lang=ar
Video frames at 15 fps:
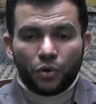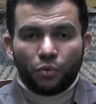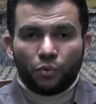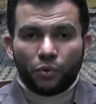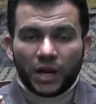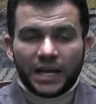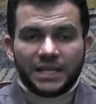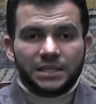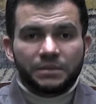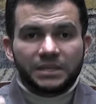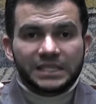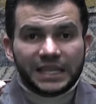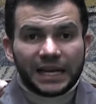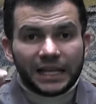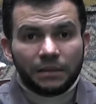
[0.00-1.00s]
ولازم
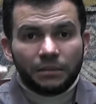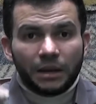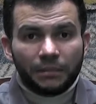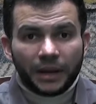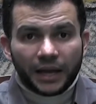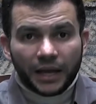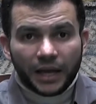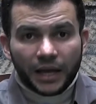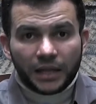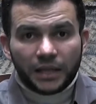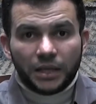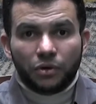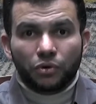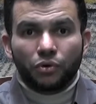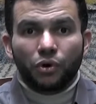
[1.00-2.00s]
يستخدم البخاخة
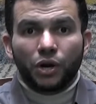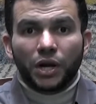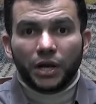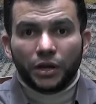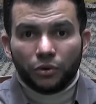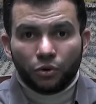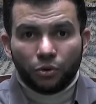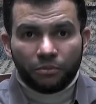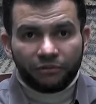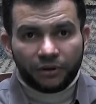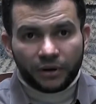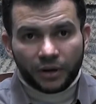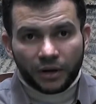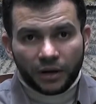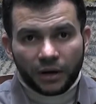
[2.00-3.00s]
دي كل يوم في
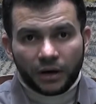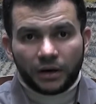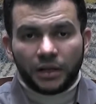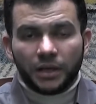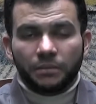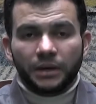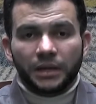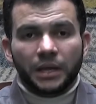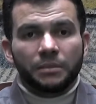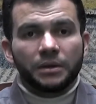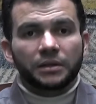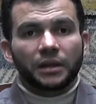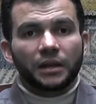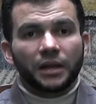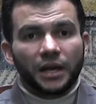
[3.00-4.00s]
النهار يبقى ده
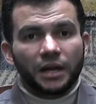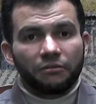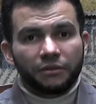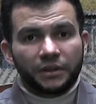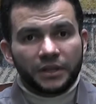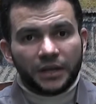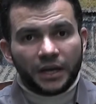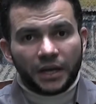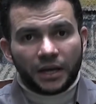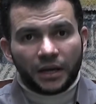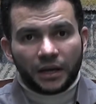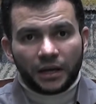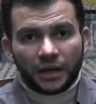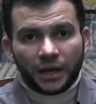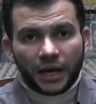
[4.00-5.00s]
بيطلع الفدية
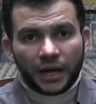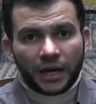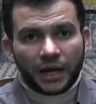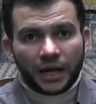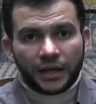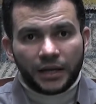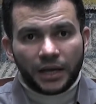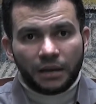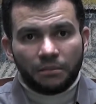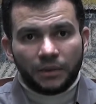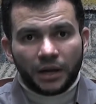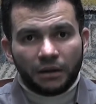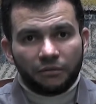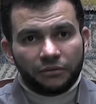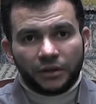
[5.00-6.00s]
آه، عن الأيام
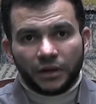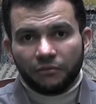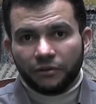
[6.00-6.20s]
اللي فطرها